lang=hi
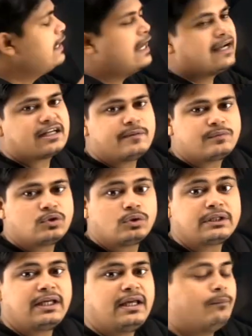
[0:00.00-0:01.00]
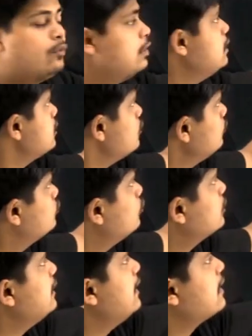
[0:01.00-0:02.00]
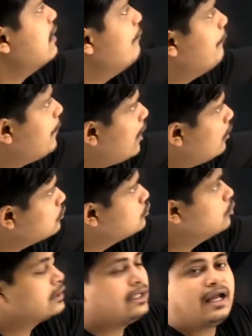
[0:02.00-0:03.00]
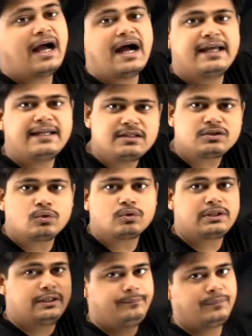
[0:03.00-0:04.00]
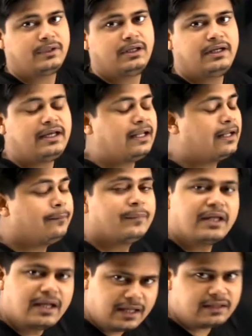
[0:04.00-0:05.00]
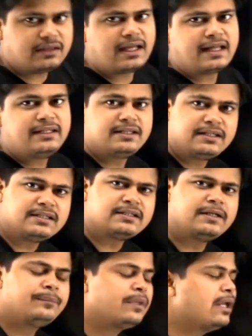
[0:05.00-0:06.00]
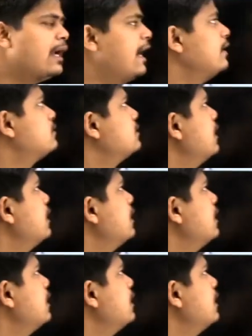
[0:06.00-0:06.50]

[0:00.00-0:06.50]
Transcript: हैं एटम्स होते हैं मॉलिक्यूल्स होते हैं कंपाउंड्स होते हैं आयंस होते हैं ठीक है ना इत्यादि ईटीसी अच्छा